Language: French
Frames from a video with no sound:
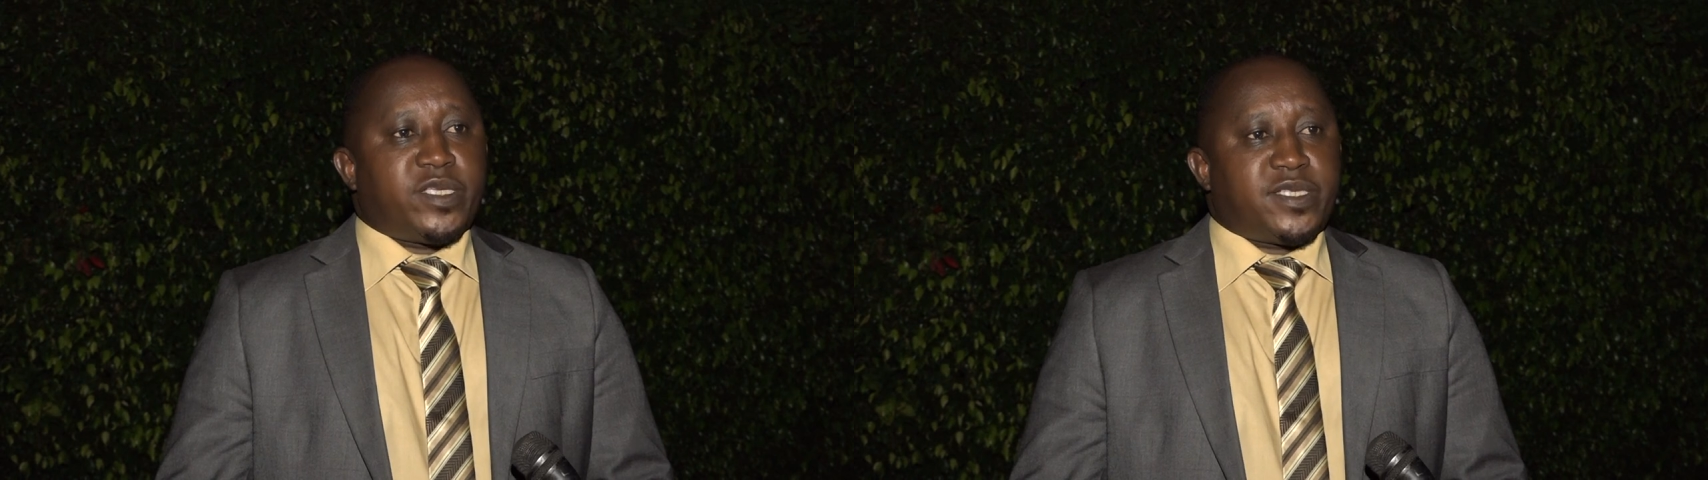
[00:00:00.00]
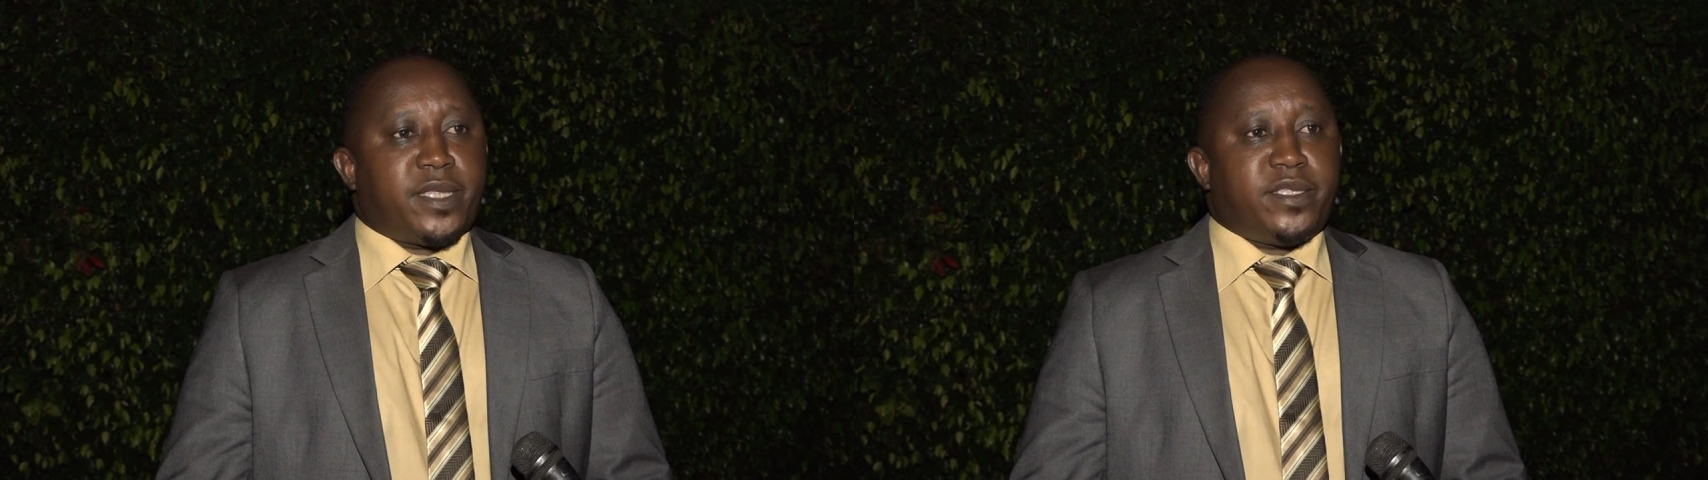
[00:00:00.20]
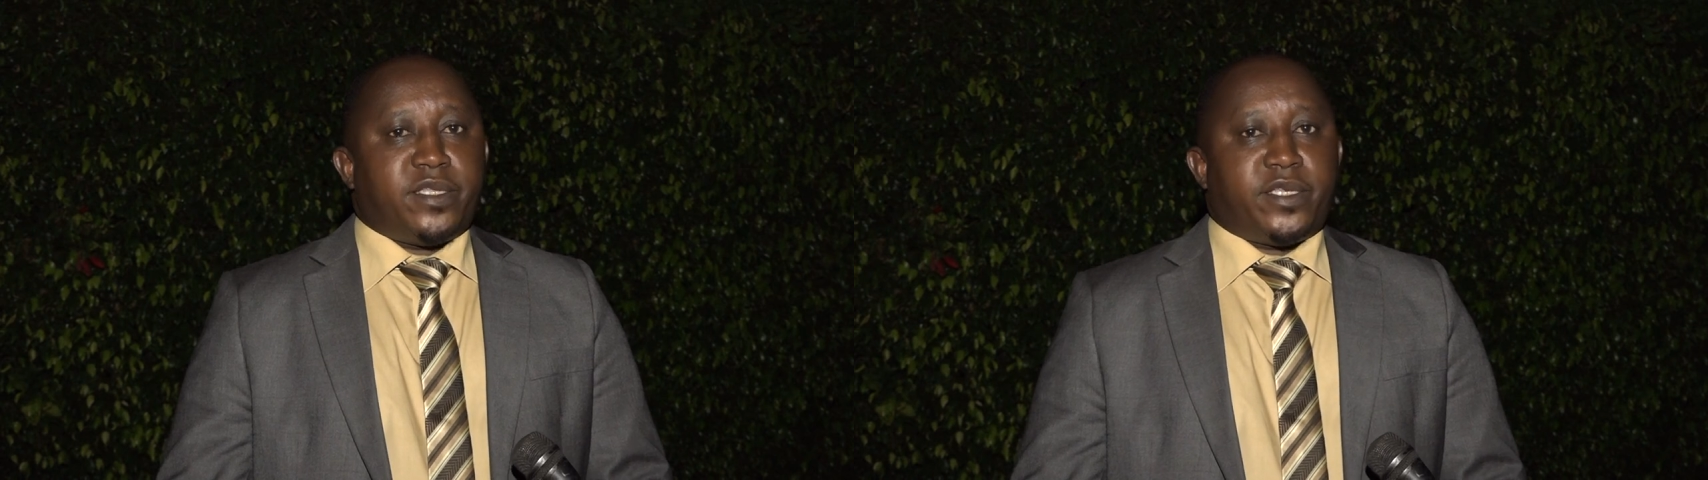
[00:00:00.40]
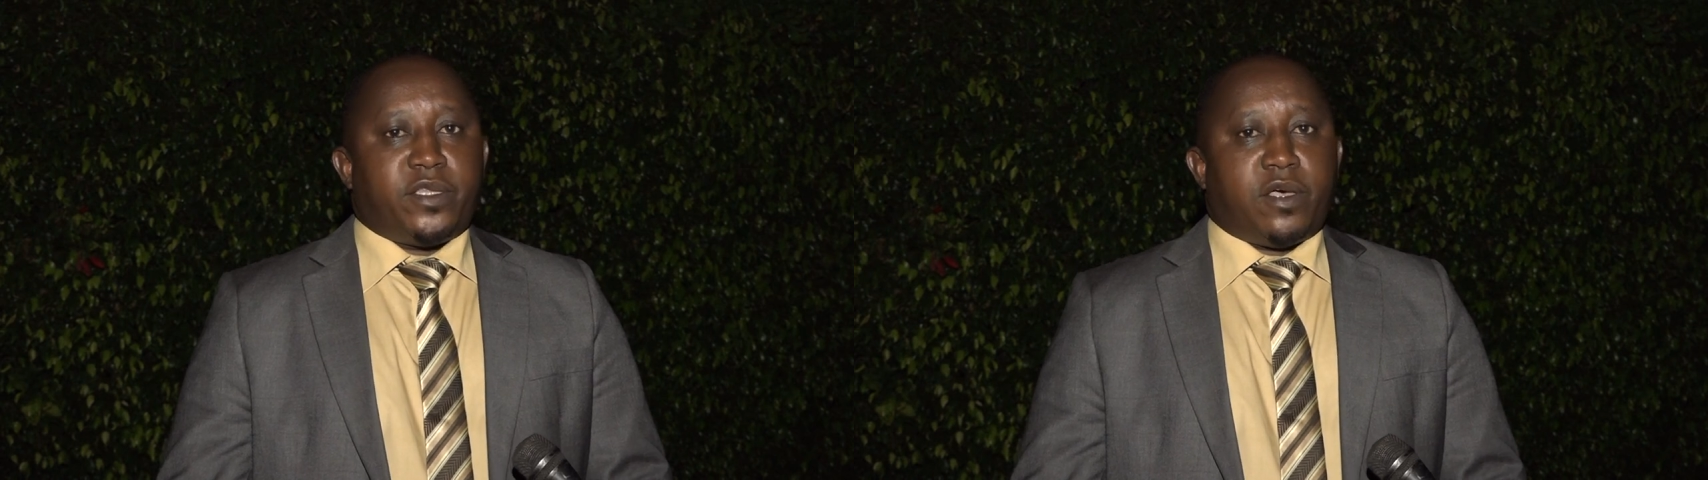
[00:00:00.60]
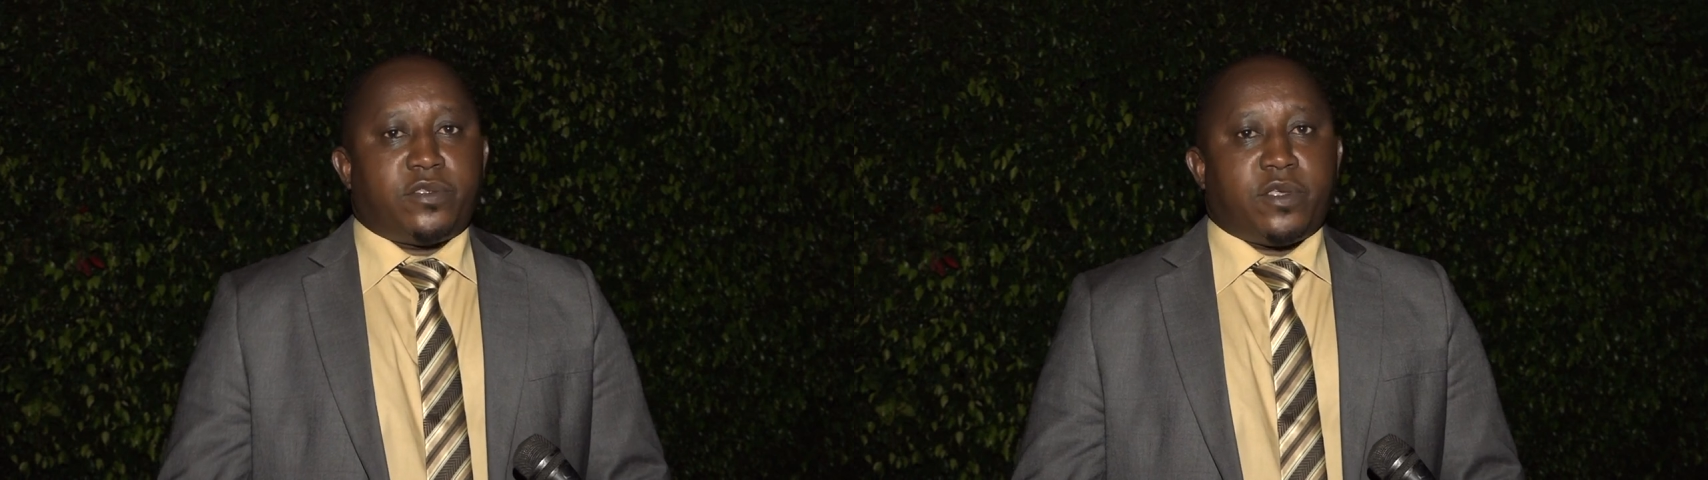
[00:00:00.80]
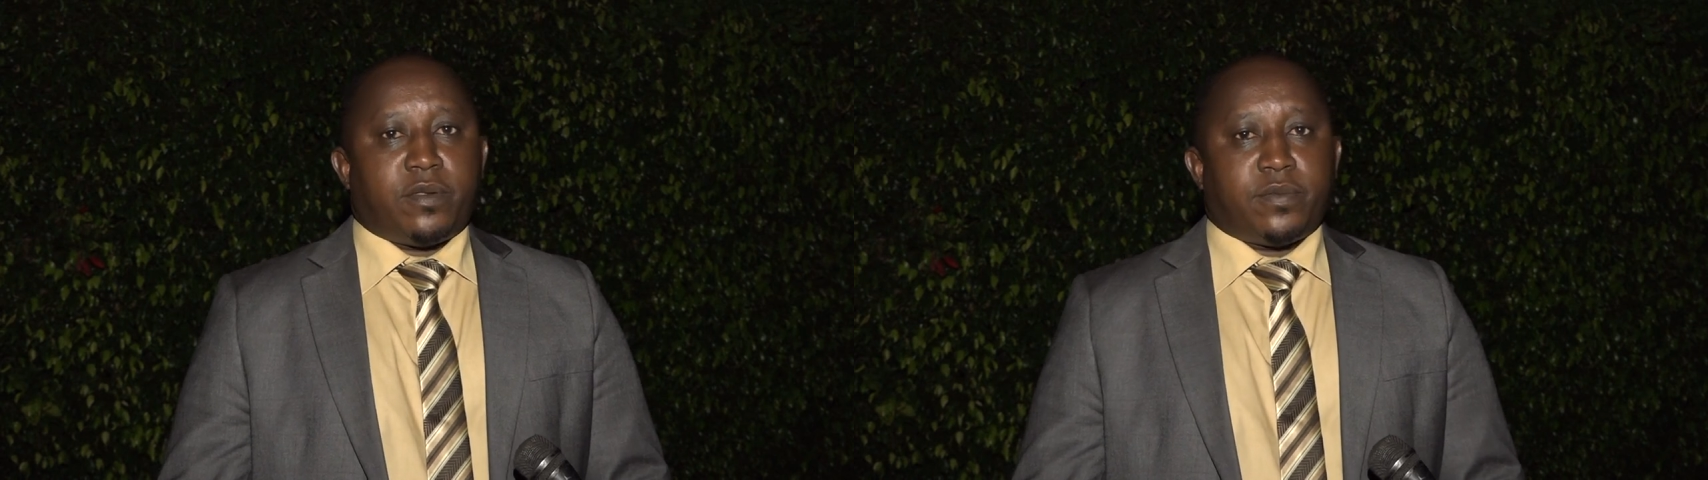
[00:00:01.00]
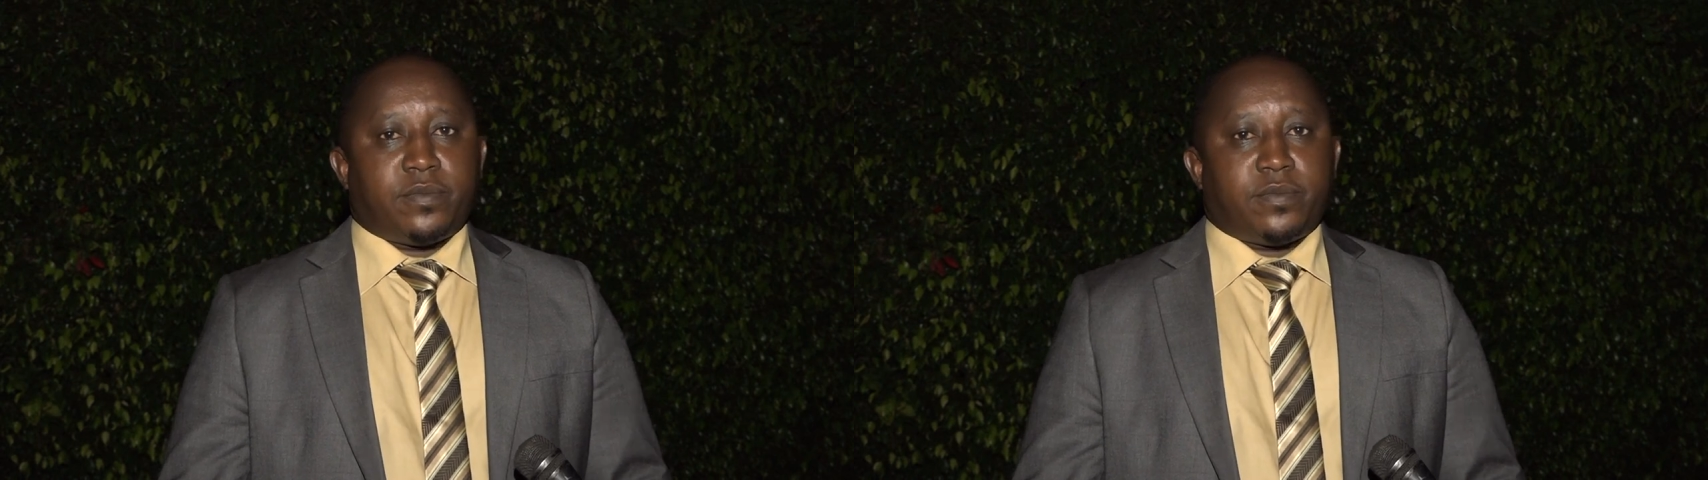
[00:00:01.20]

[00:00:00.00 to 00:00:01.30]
sa dignité d'antan.